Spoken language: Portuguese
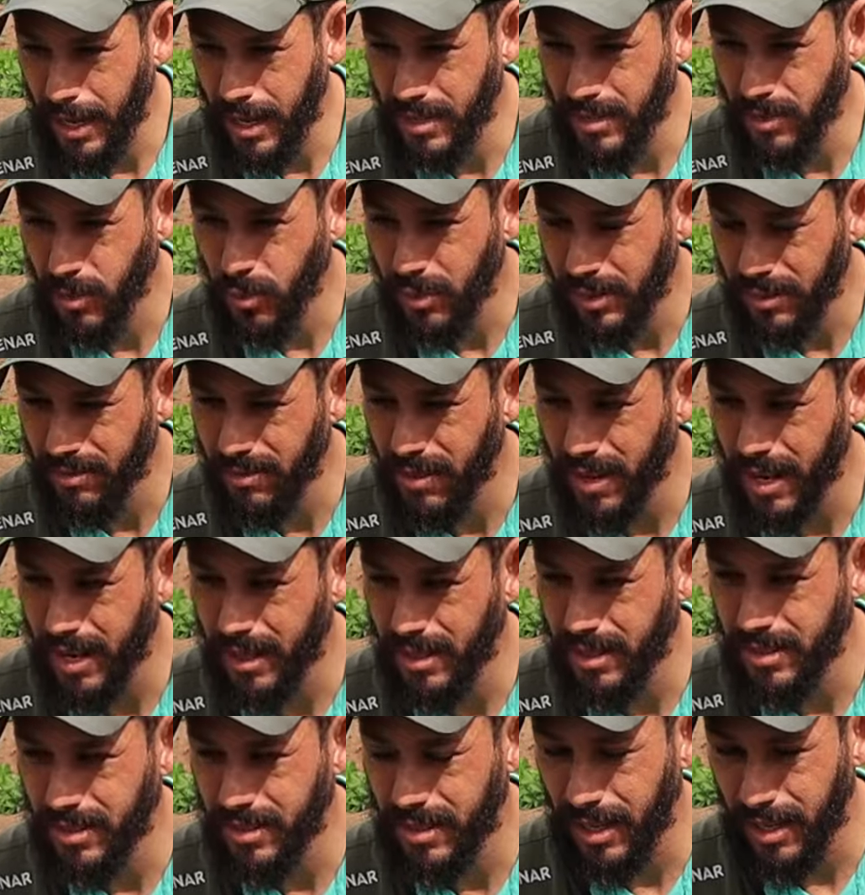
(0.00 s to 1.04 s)
as
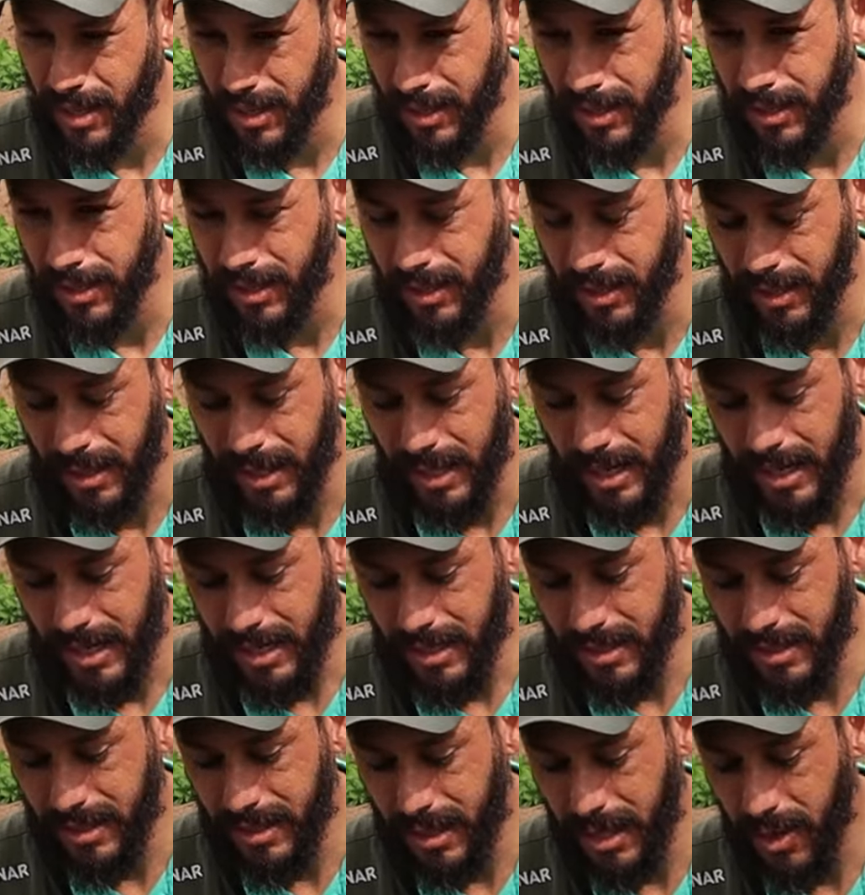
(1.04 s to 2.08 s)
cultivares runner
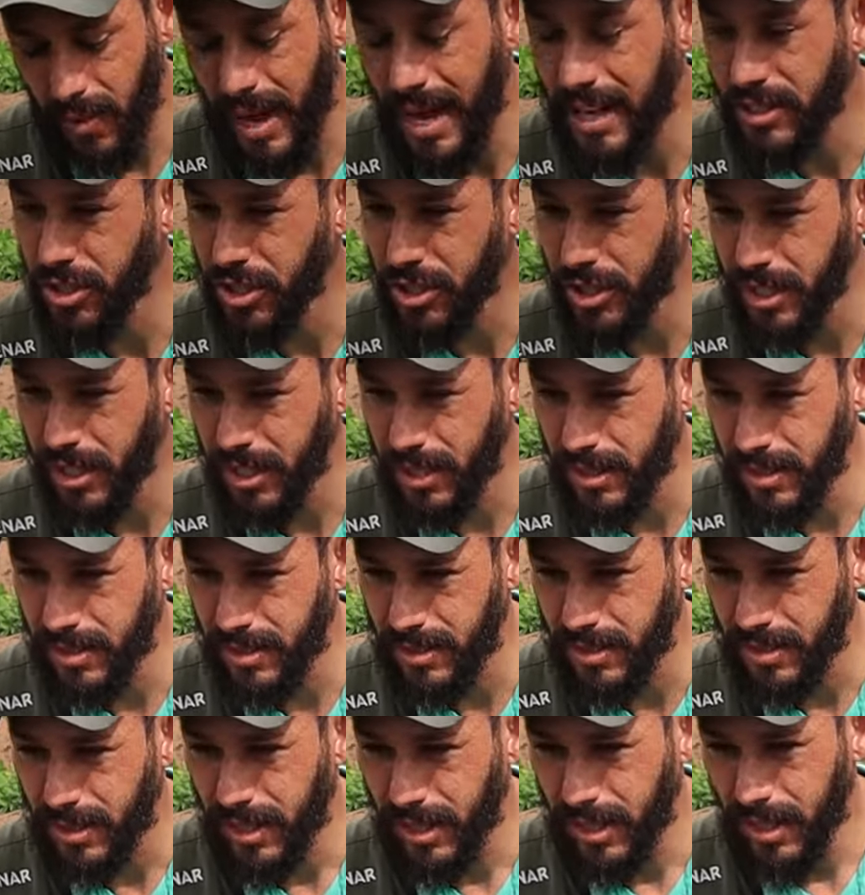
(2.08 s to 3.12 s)
são
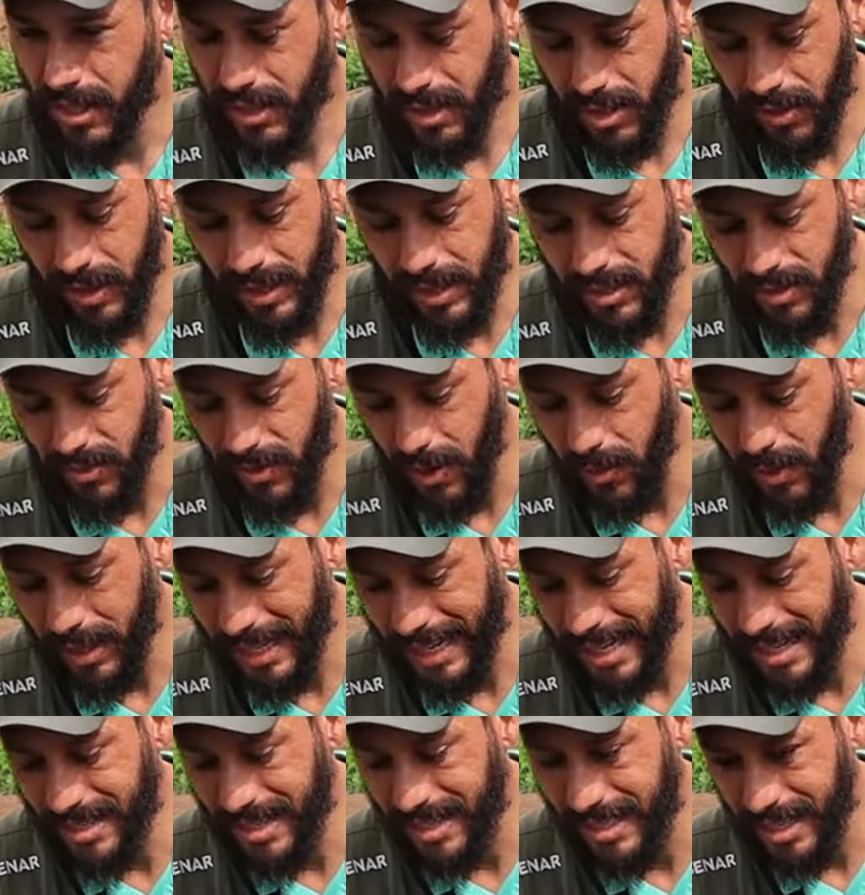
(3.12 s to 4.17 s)
rasteiras, então elas vão
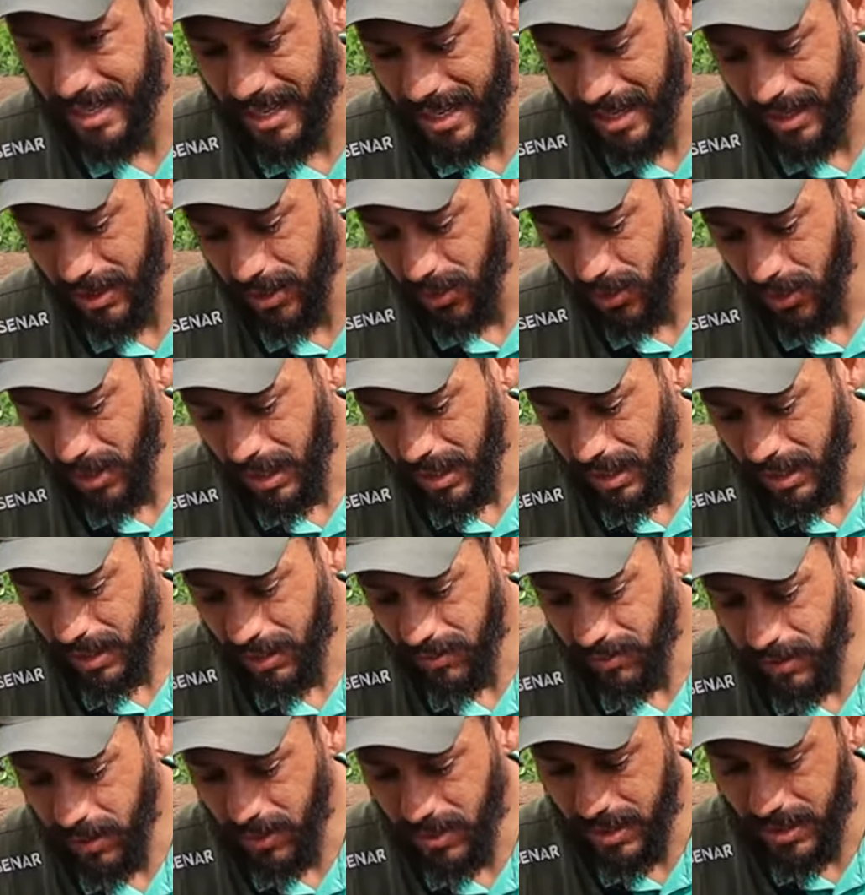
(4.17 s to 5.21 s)
crescendo
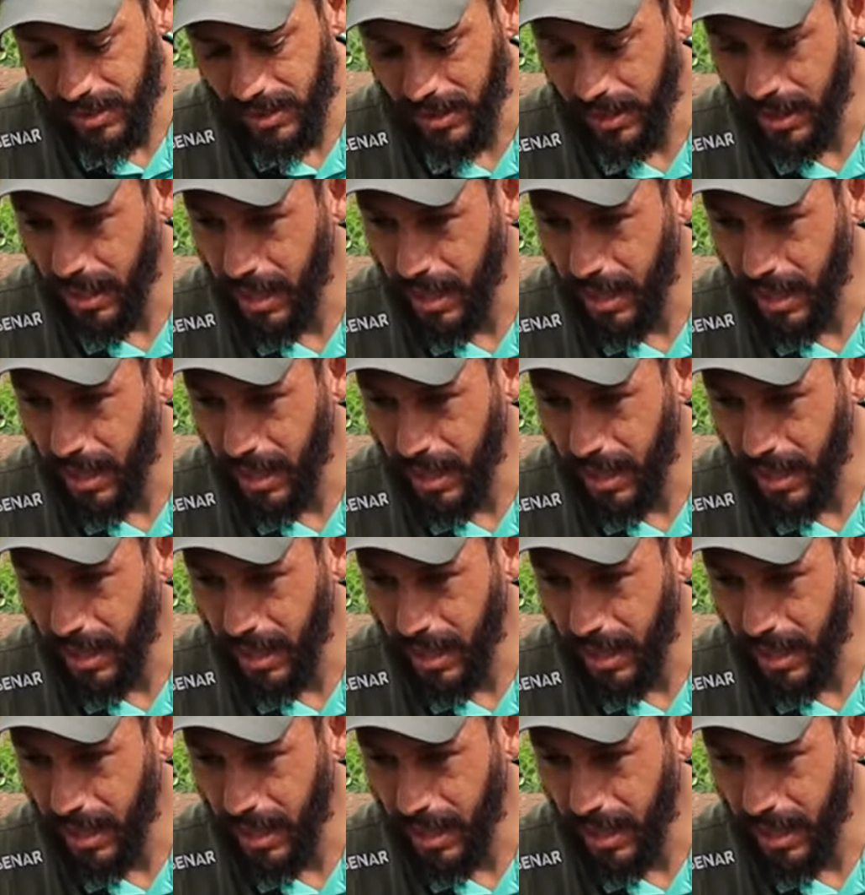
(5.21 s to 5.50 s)
e vão se